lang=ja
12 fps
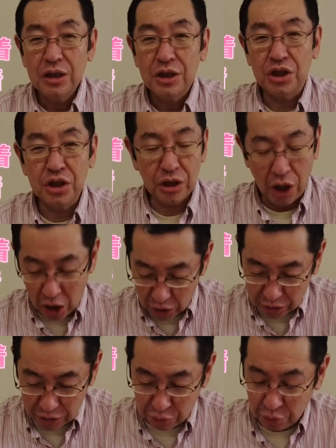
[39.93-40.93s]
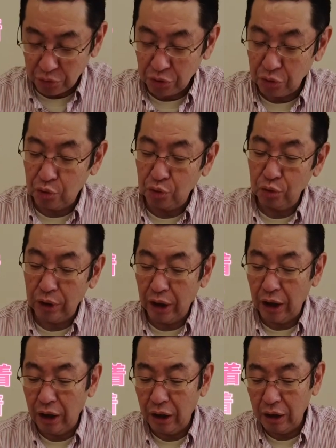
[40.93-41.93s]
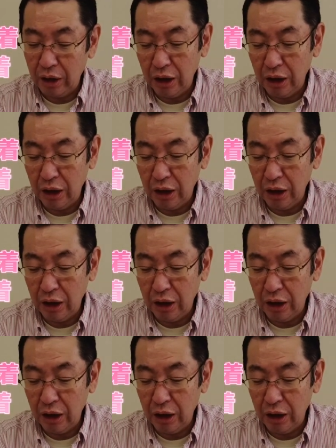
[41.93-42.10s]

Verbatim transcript: 進化発揮ということで、